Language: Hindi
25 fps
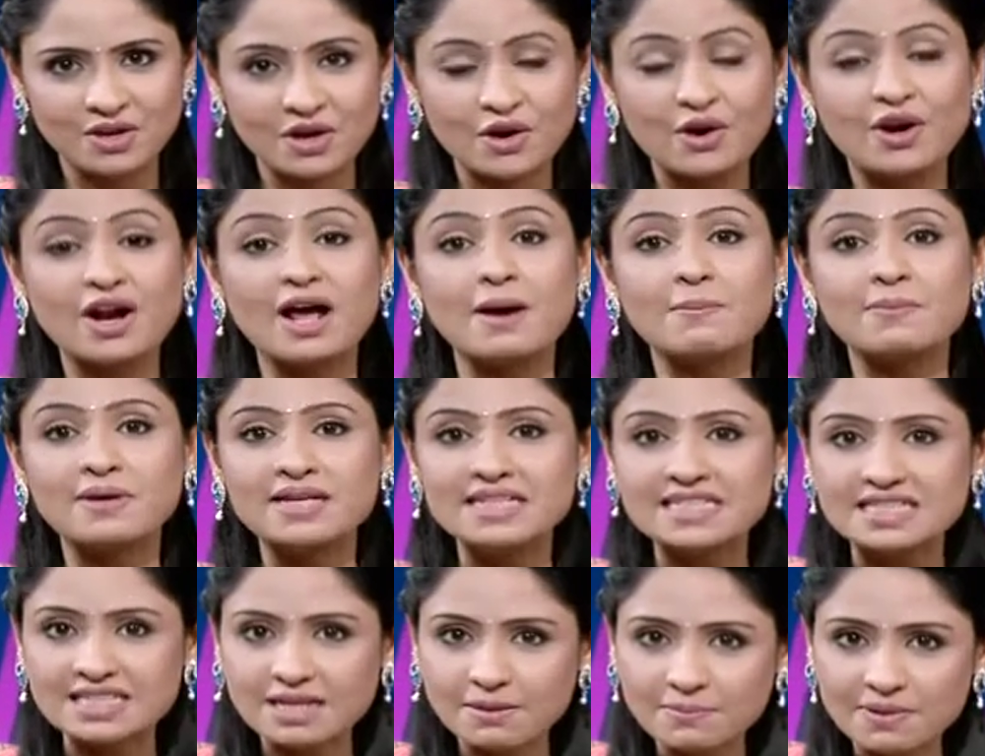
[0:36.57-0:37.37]
और आपके
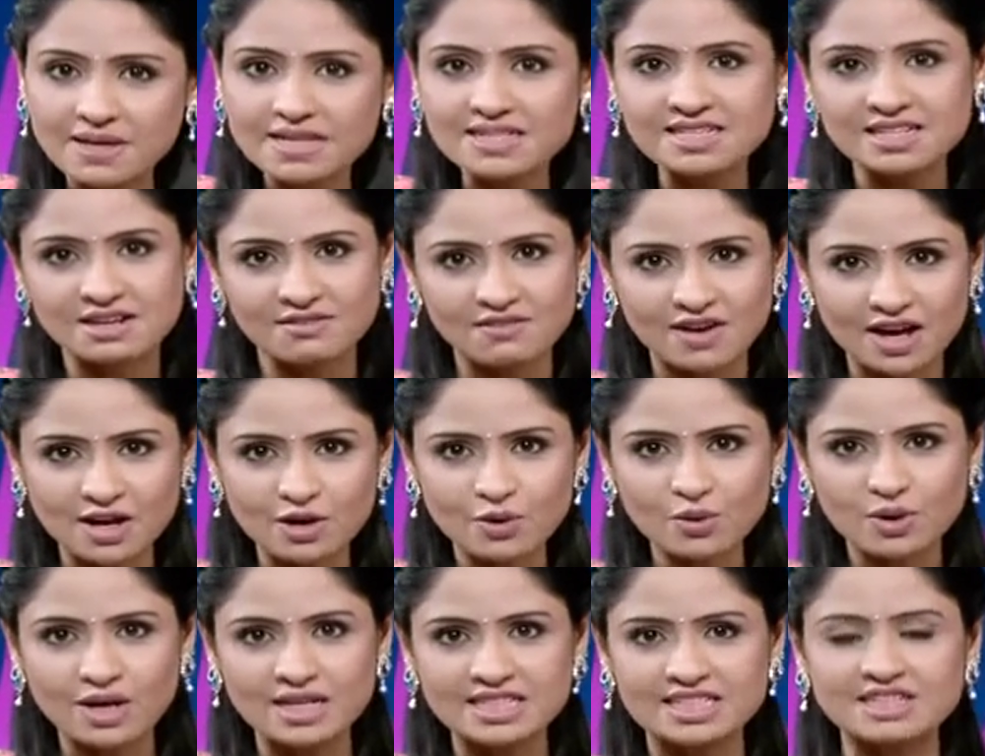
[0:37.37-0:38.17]
सभी
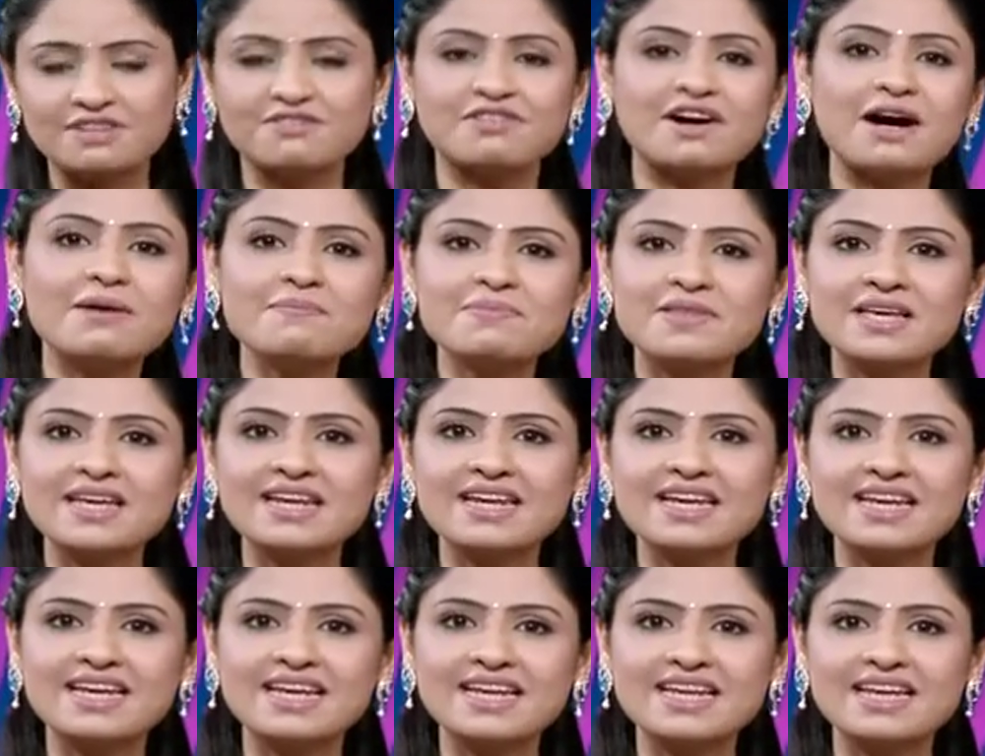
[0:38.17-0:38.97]
सवालों का जवाब
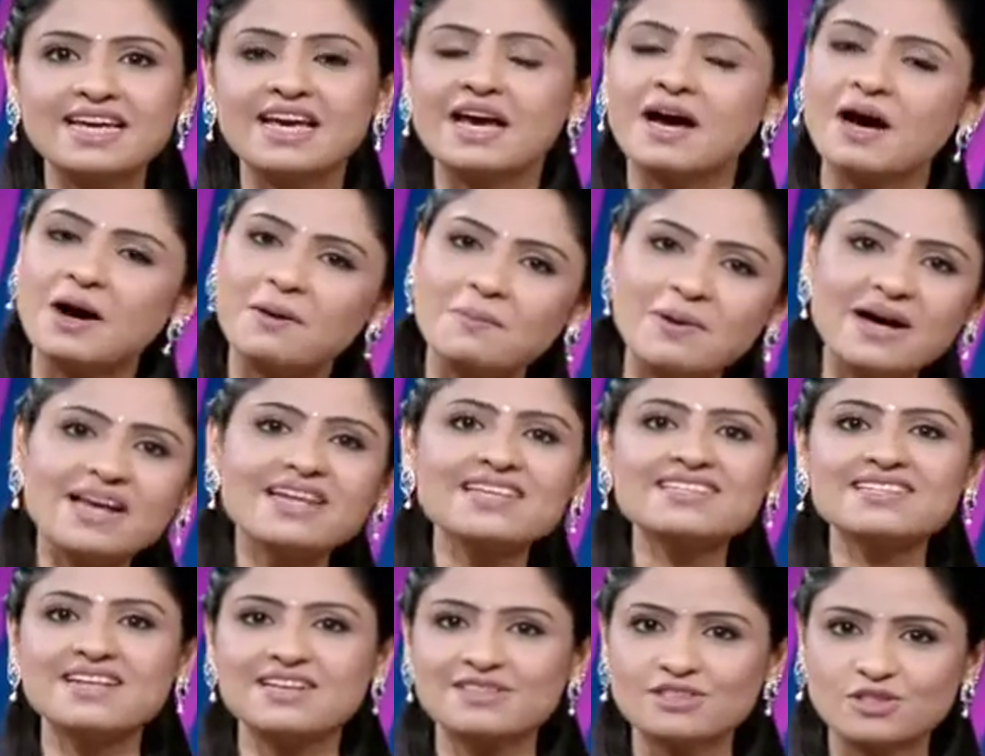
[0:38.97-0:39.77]
देने के लिए हमारे
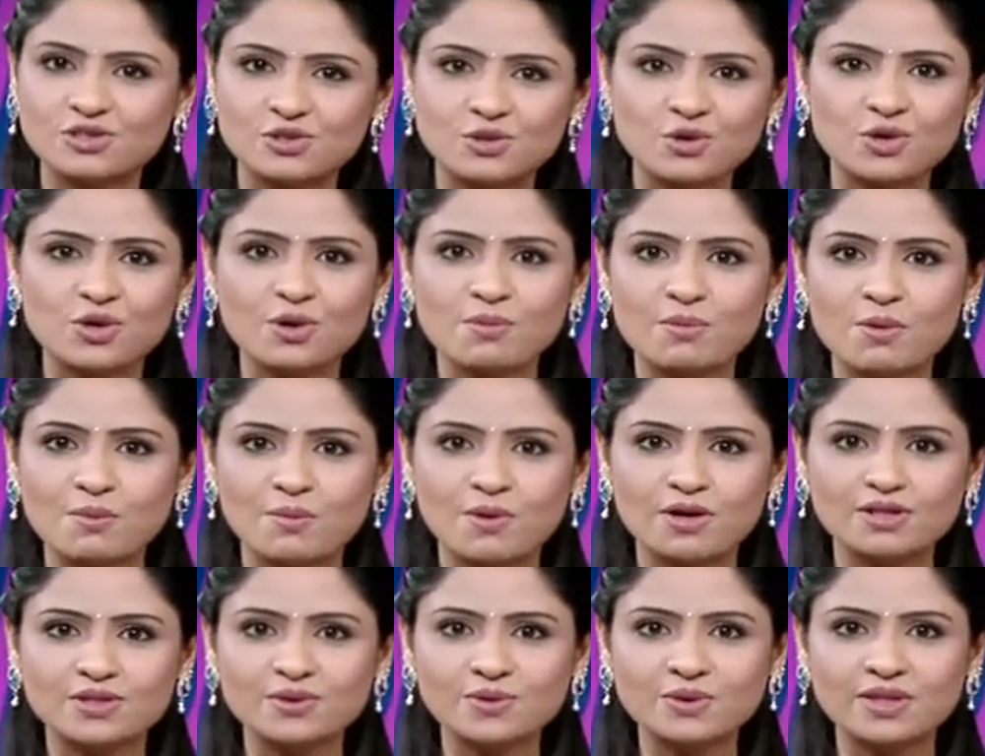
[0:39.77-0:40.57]
साथ स्टूडियो में
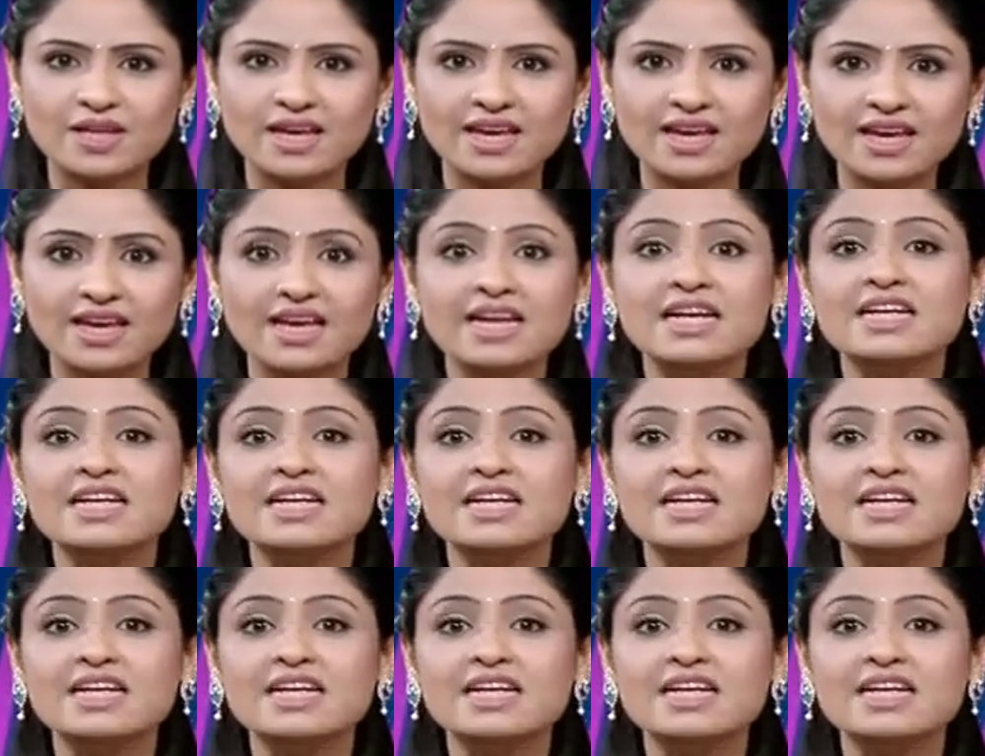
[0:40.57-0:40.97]
मौजूद हैं